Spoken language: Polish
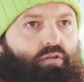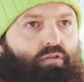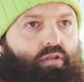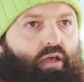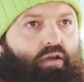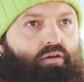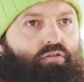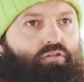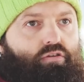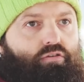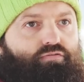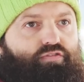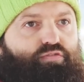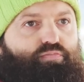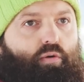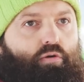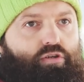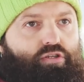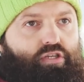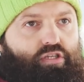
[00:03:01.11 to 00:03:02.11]
i tego, co w
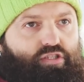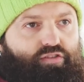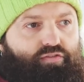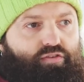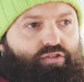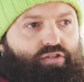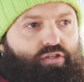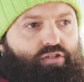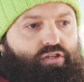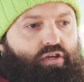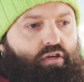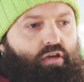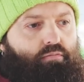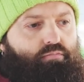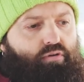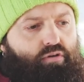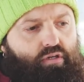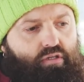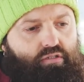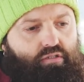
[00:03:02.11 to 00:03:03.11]
społeczeństwie się dzieje,
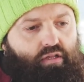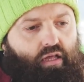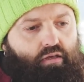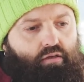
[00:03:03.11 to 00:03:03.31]
bo jest